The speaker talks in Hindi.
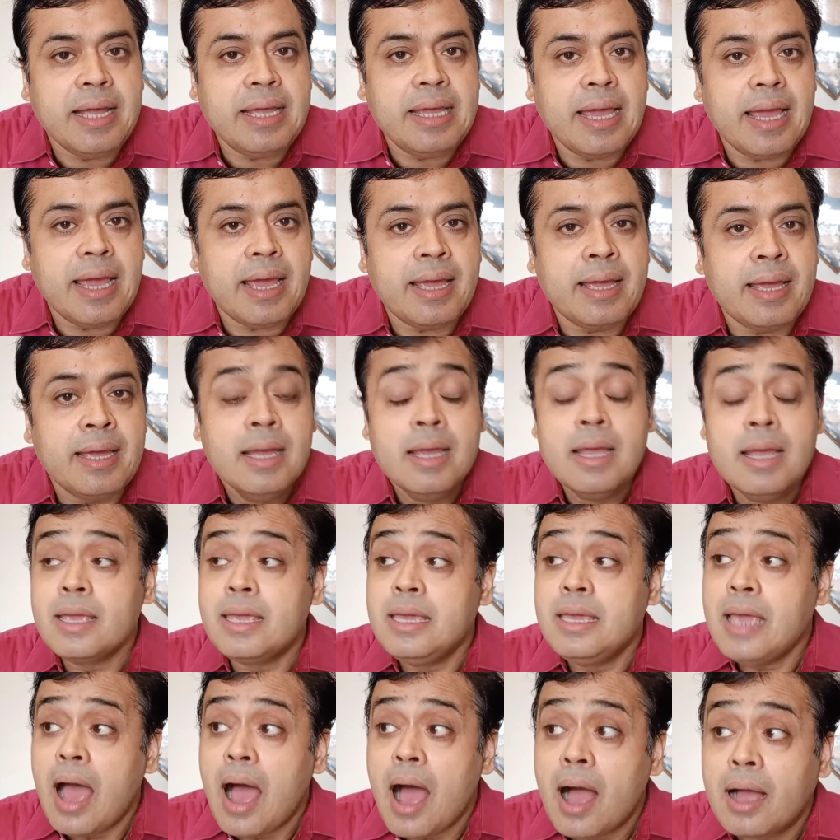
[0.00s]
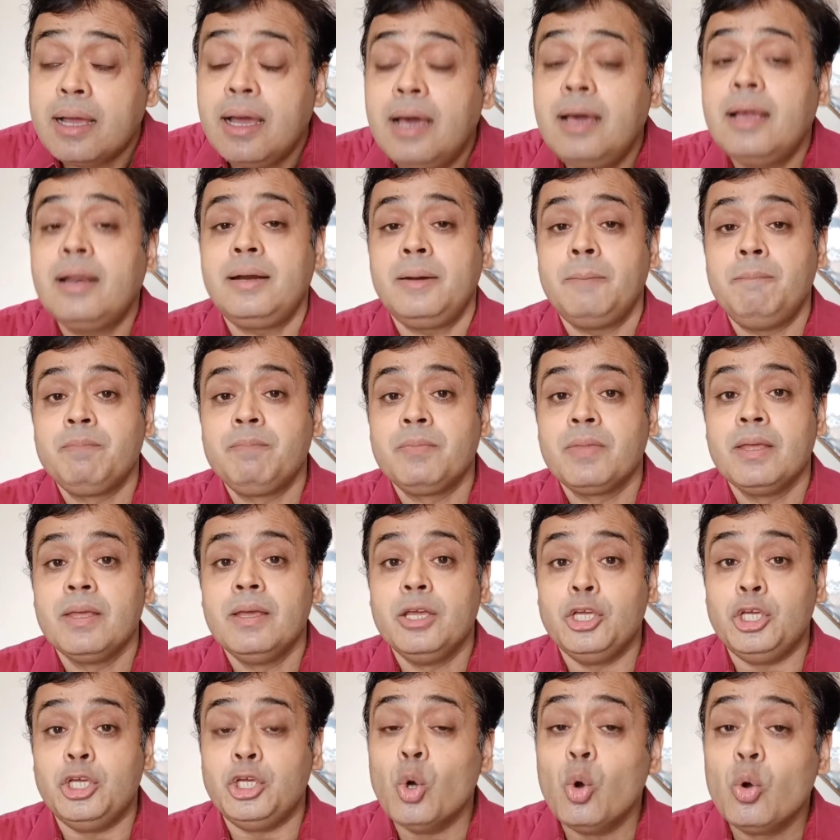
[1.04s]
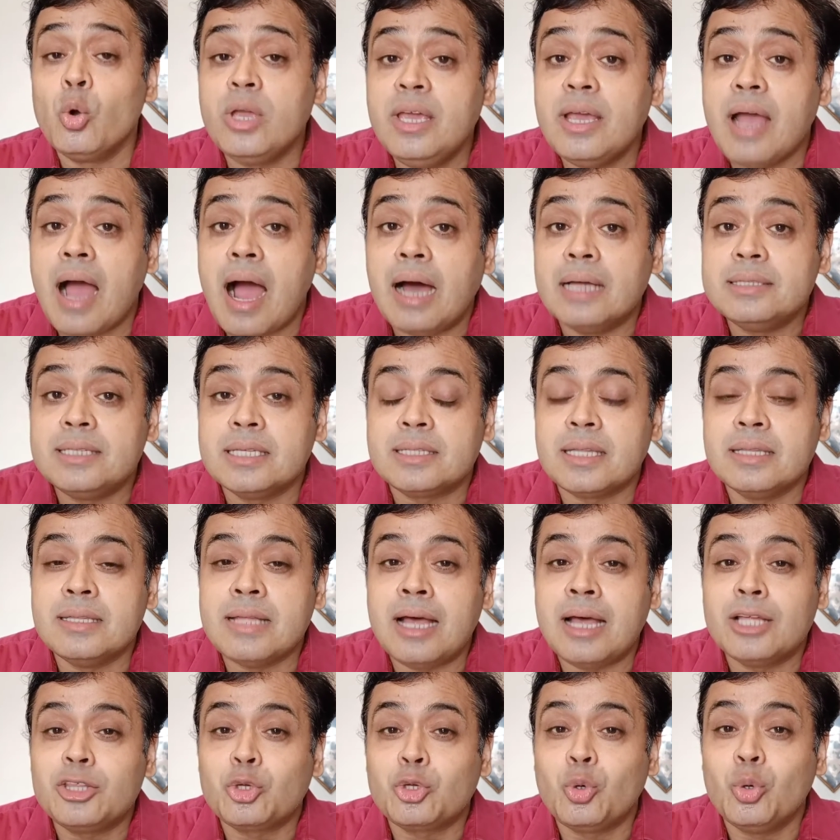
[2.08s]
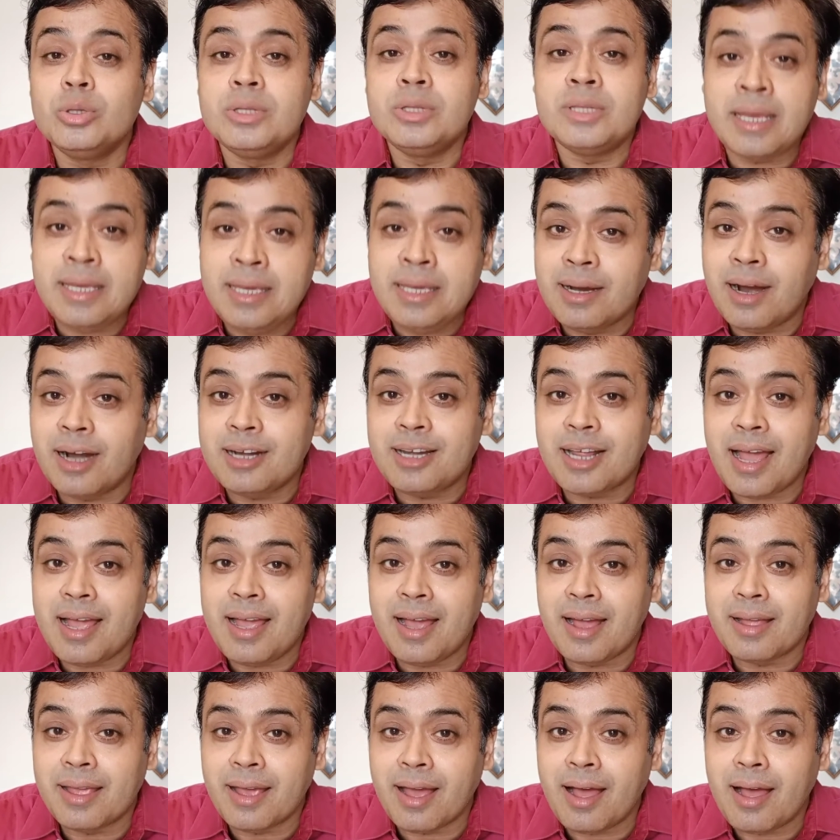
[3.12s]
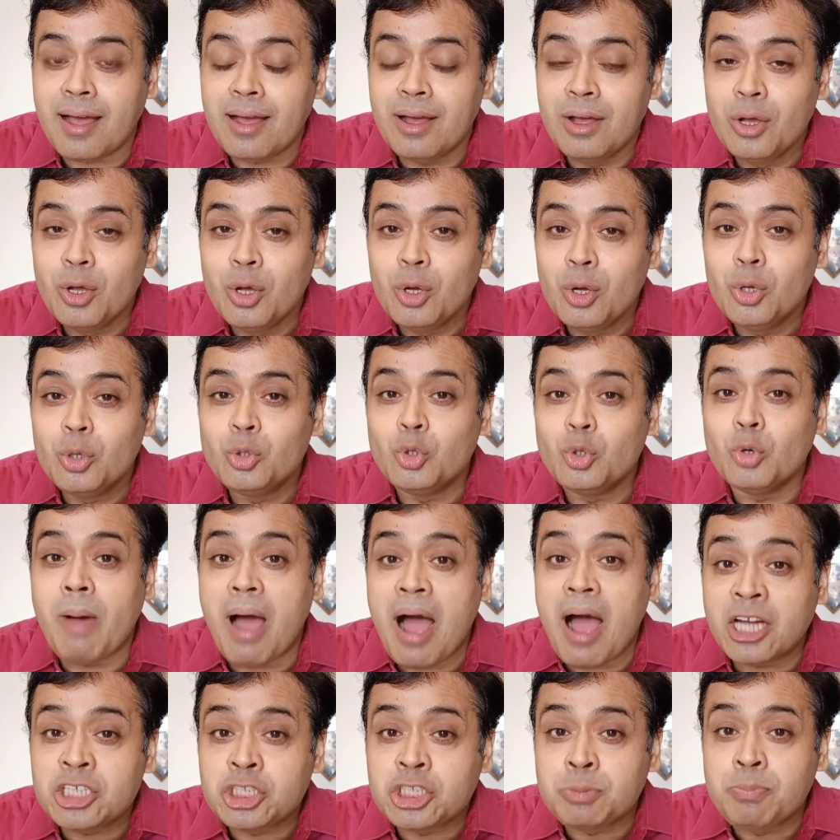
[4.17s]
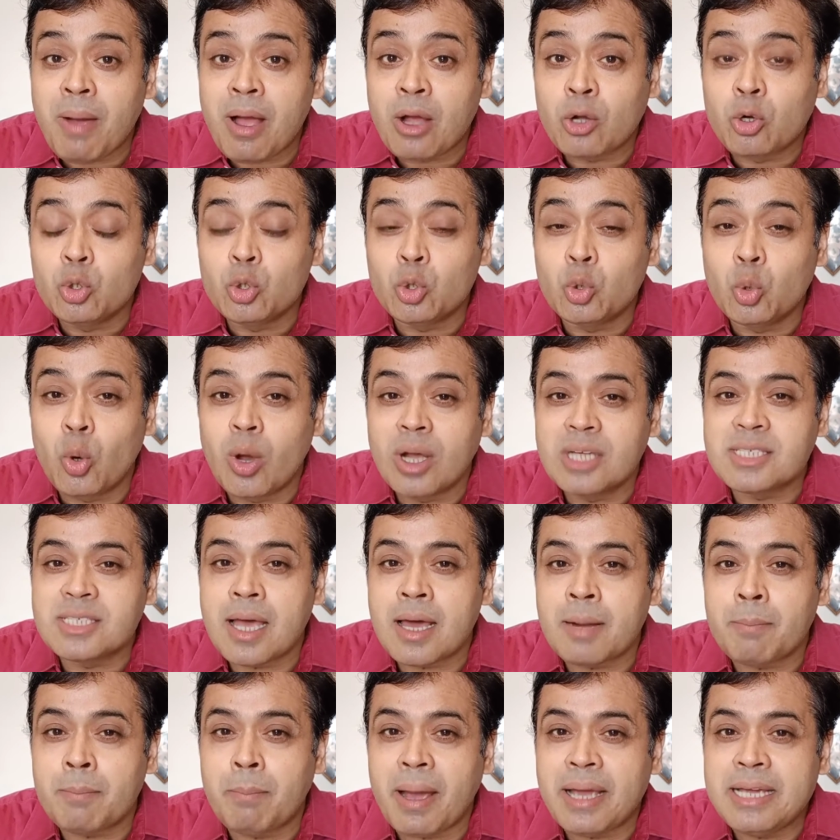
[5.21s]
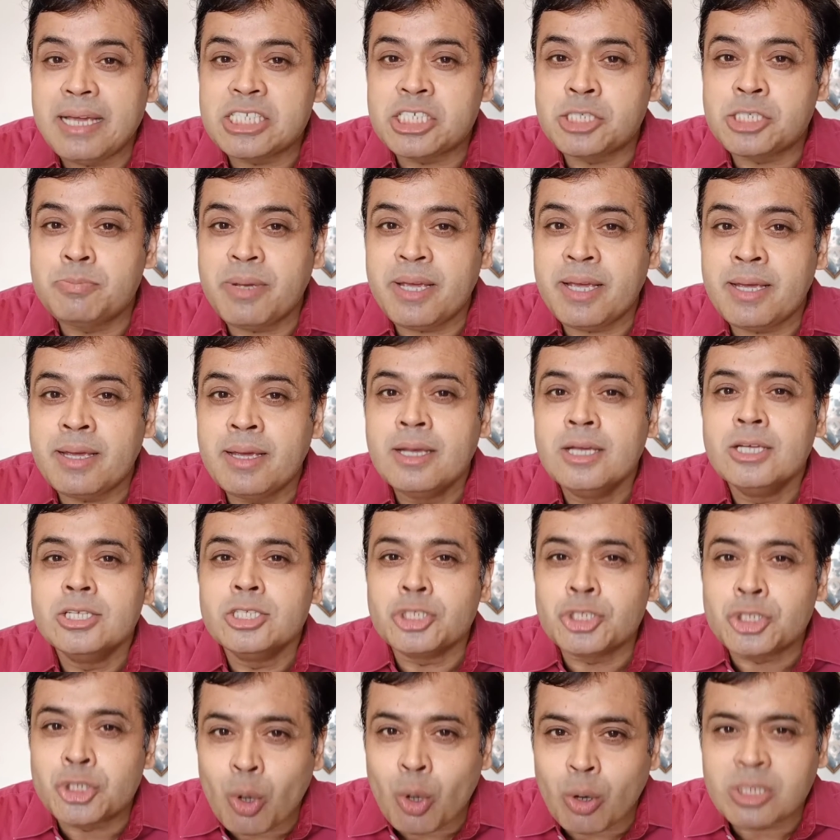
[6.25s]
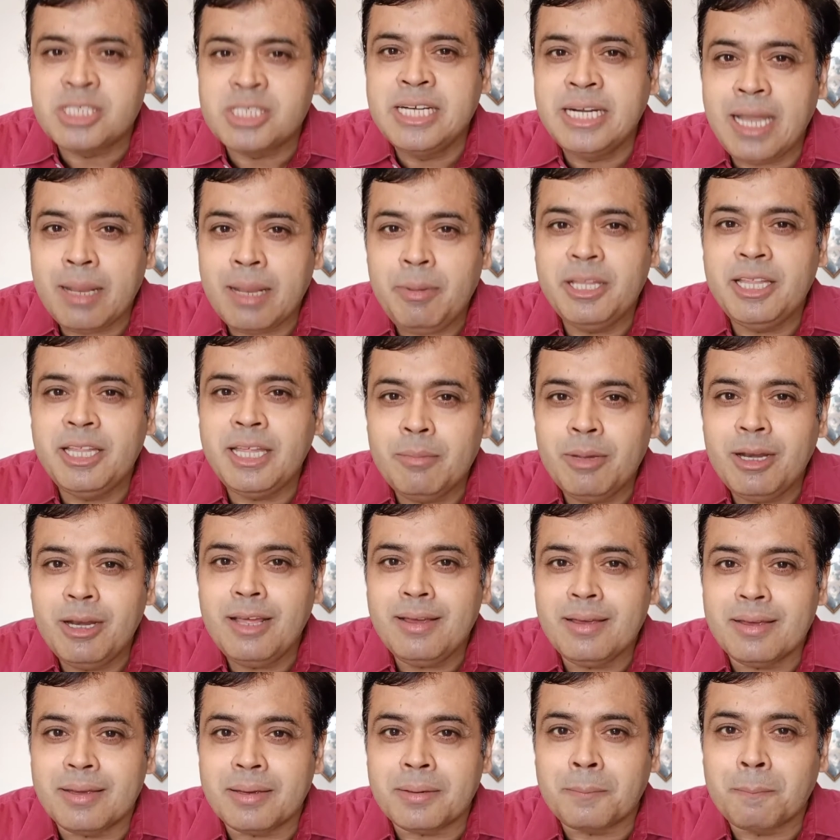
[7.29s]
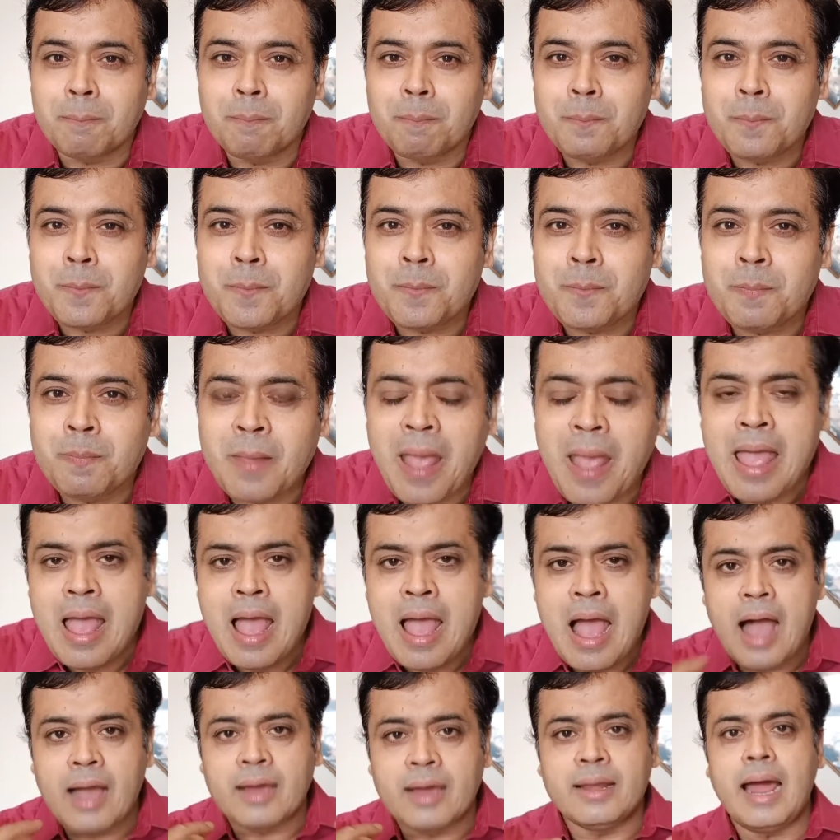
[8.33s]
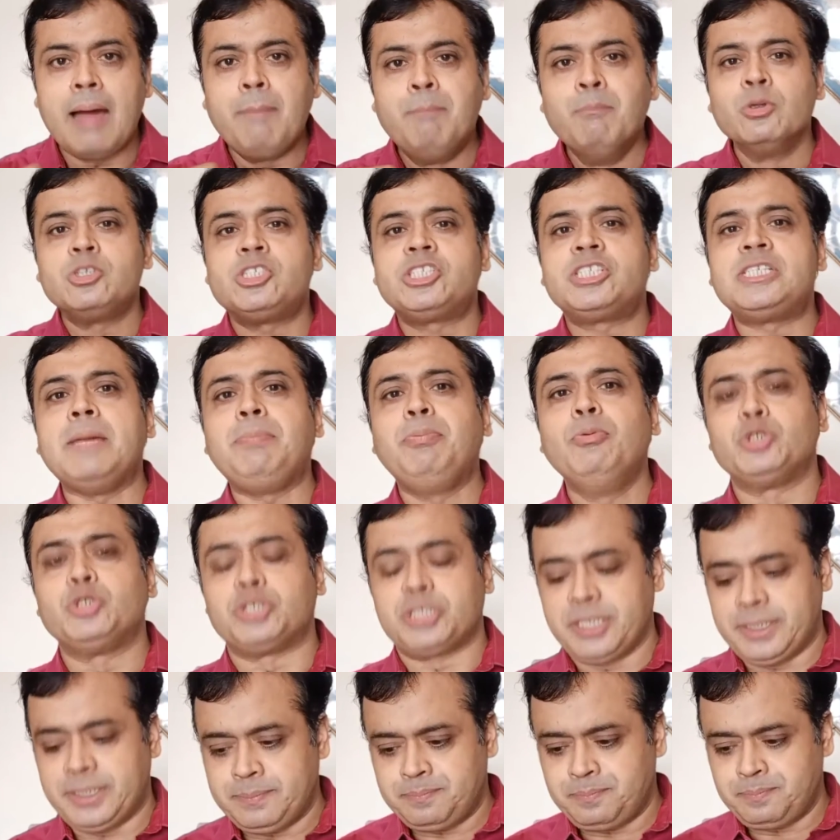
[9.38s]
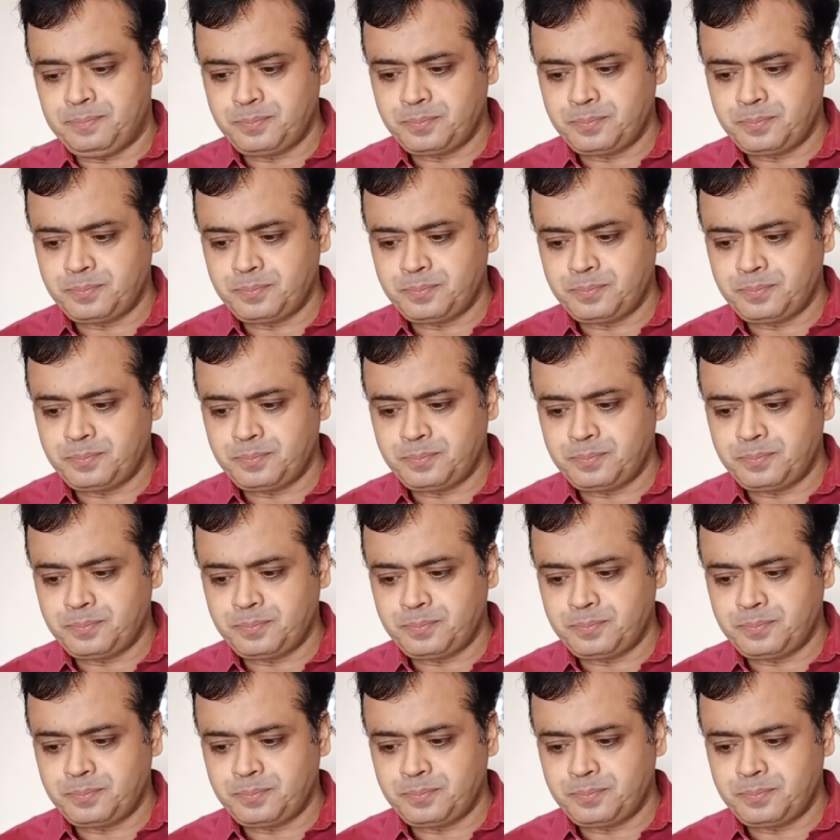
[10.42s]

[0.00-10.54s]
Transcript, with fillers: गई है कि अगर योगी आदित्यनाथ को नहीं हटाया गया तो भाजपा को 2022 में 100 सीटें भी नहीं मिलेंगी अगर आप मुझसे पूछें